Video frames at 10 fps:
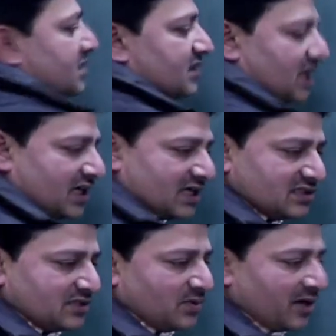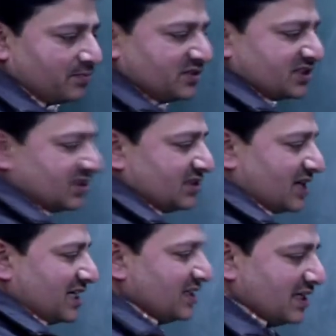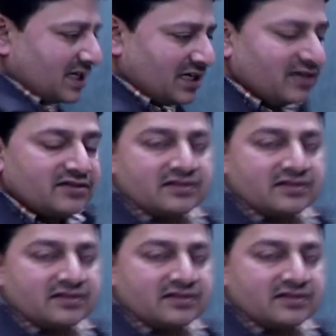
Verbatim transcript: यानी कि जब आप इसकी ट्राई लेंगे